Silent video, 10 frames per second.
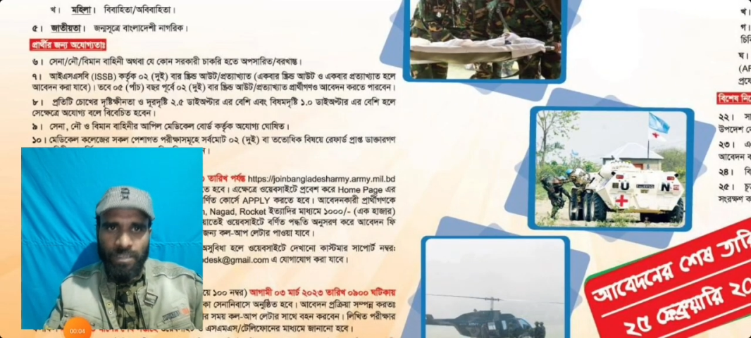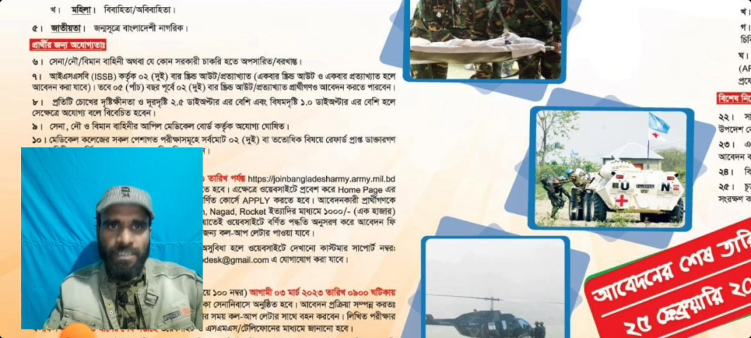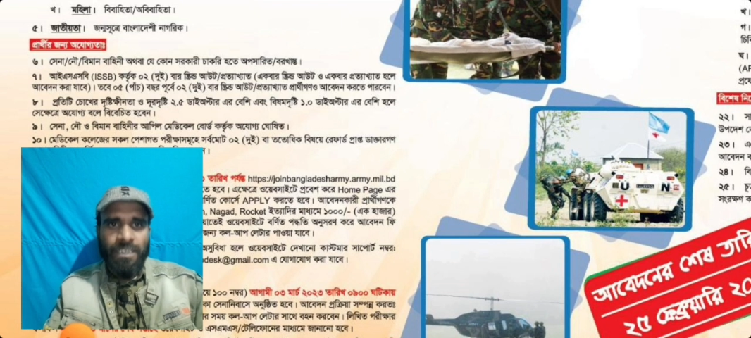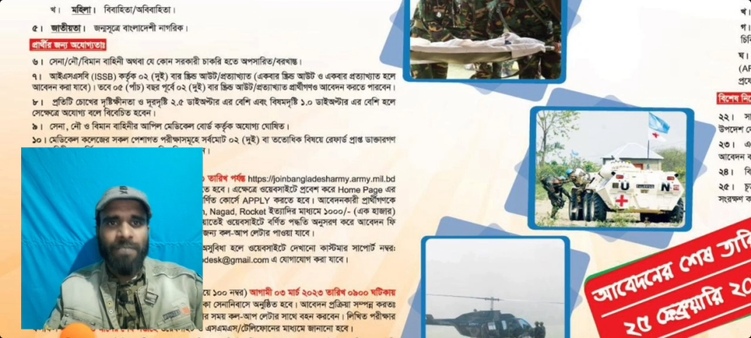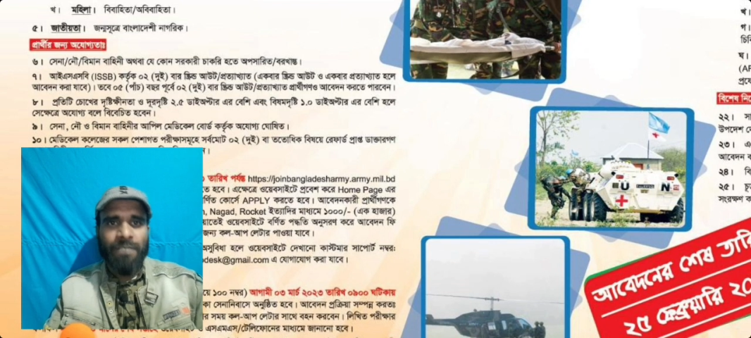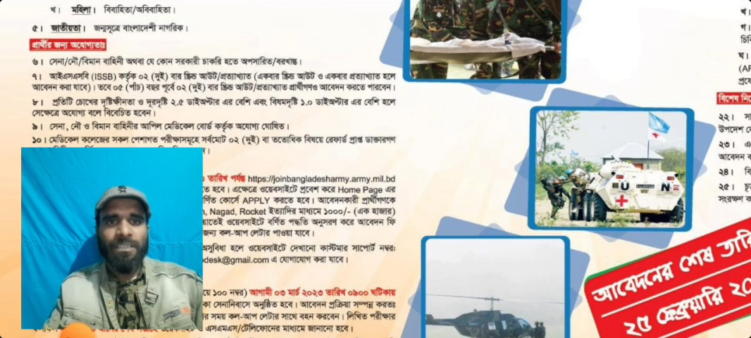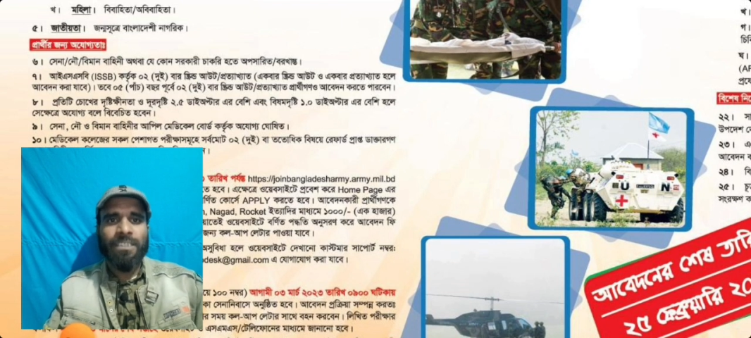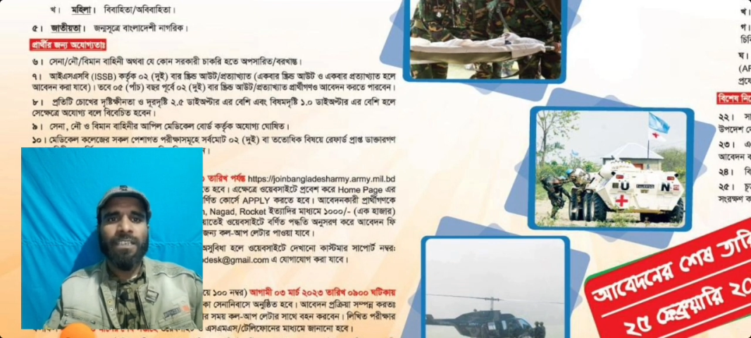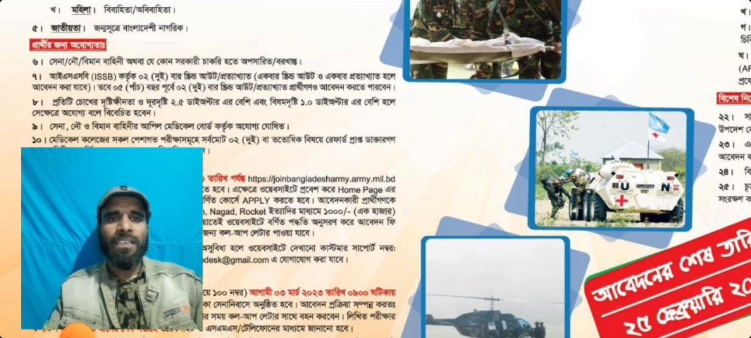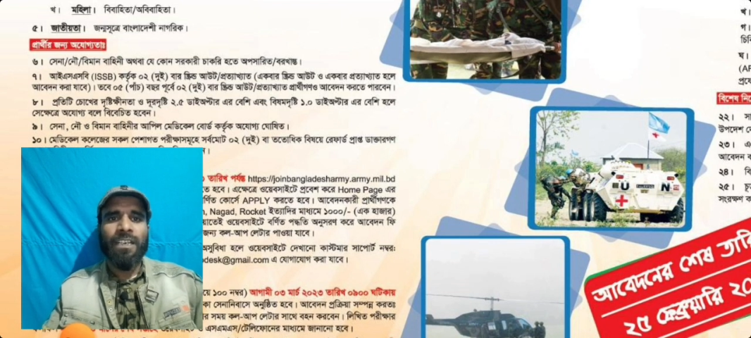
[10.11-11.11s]
আছেন আমাদের
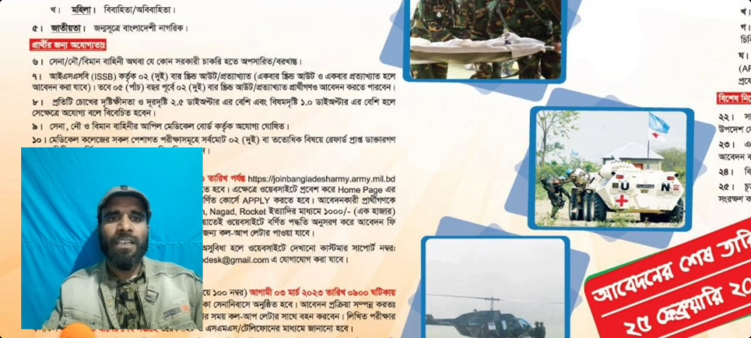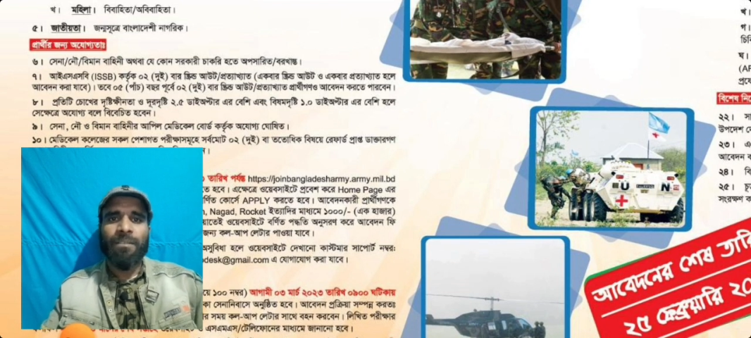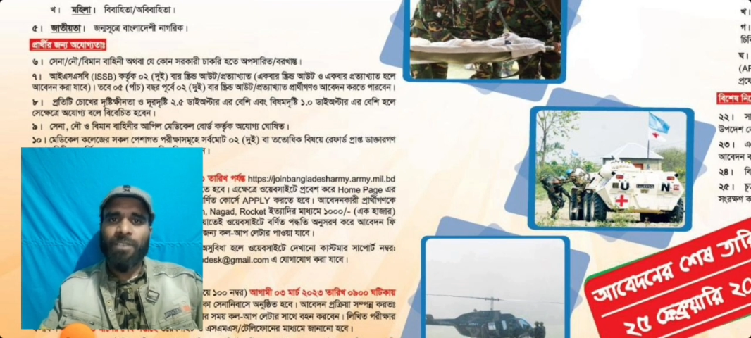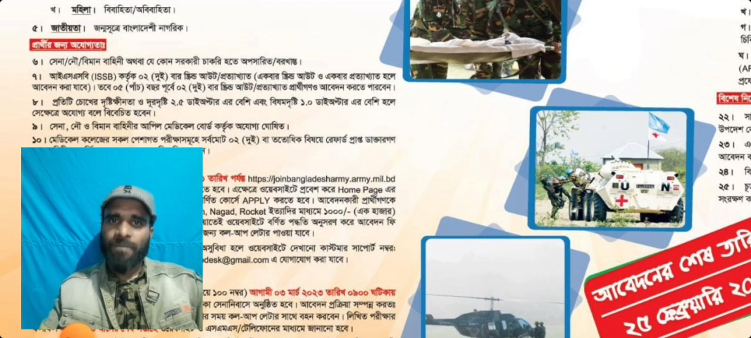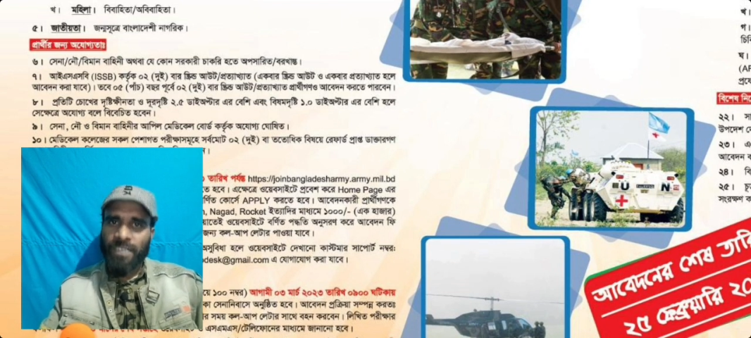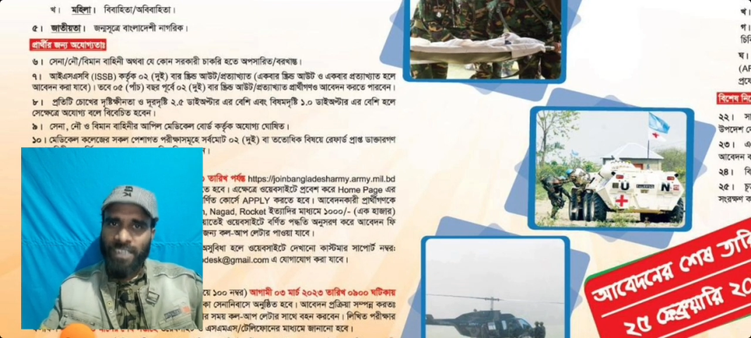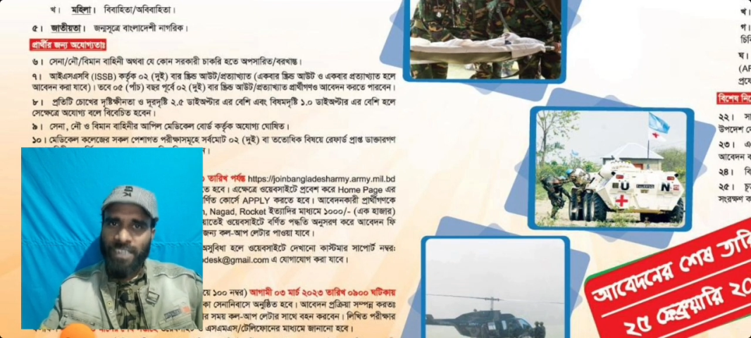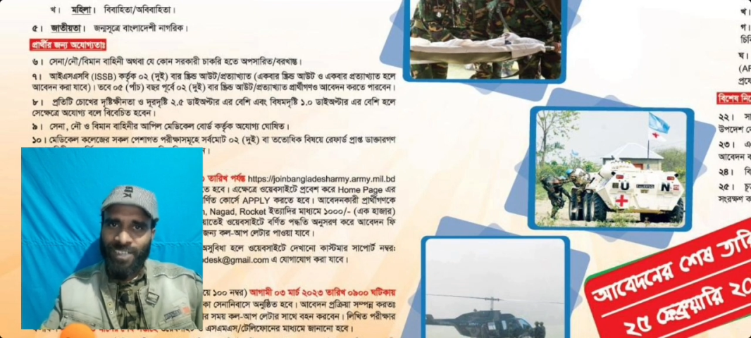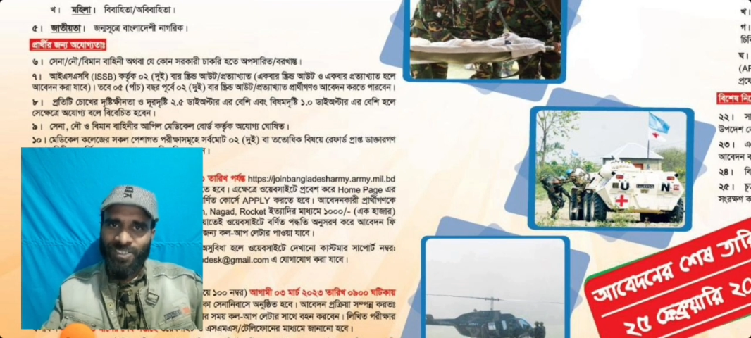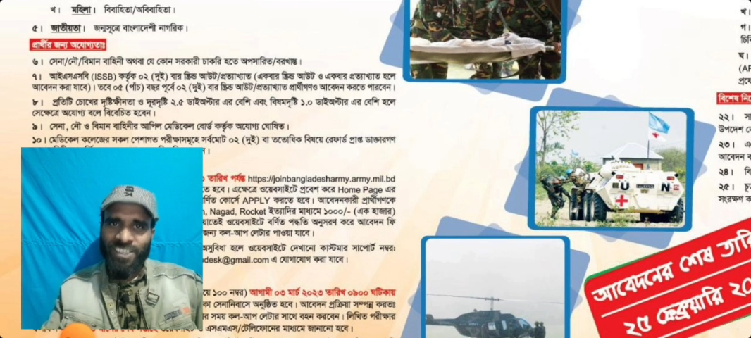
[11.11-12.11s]
চ্যানেলে আবারও আপনাদের
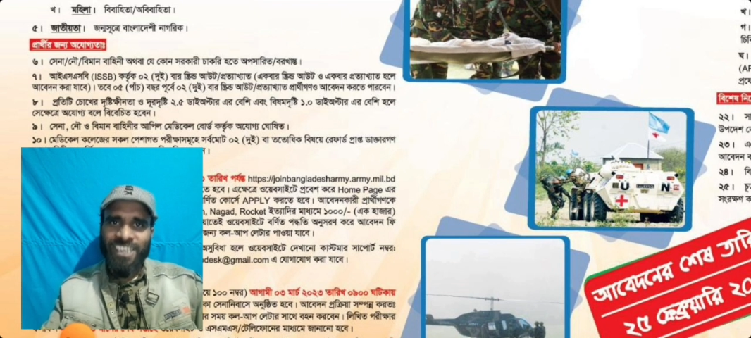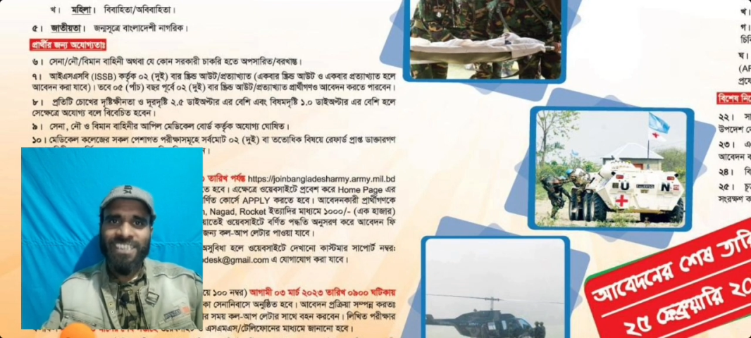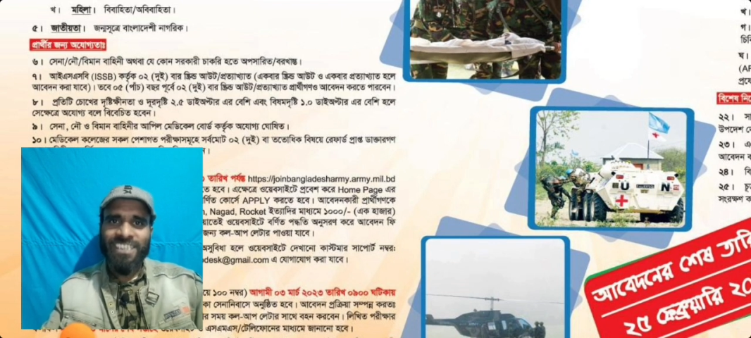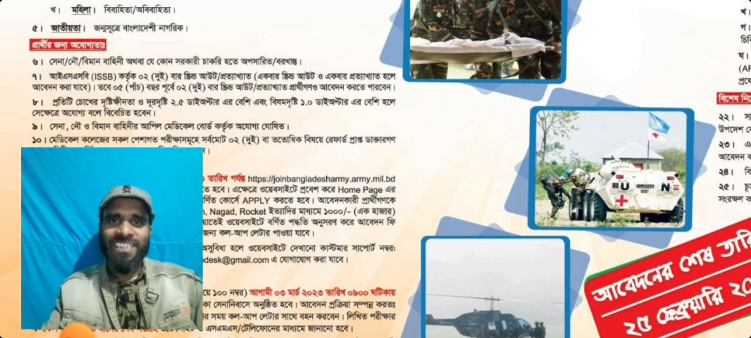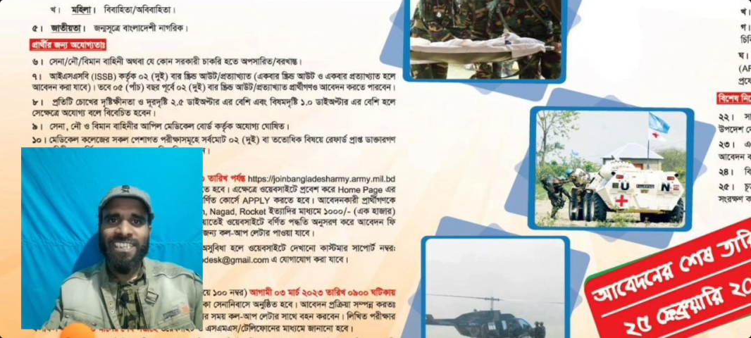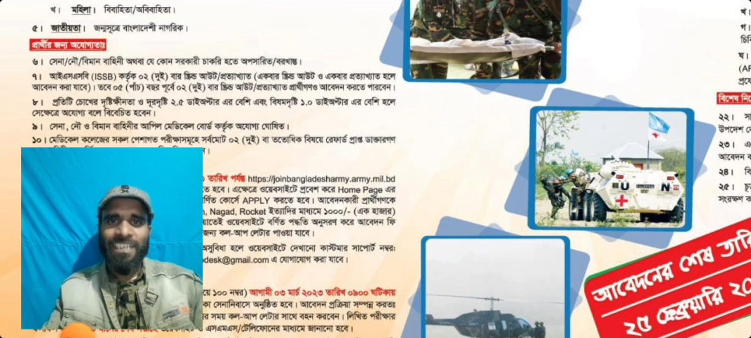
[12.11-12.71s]
স্বাগত জানাচ্ছি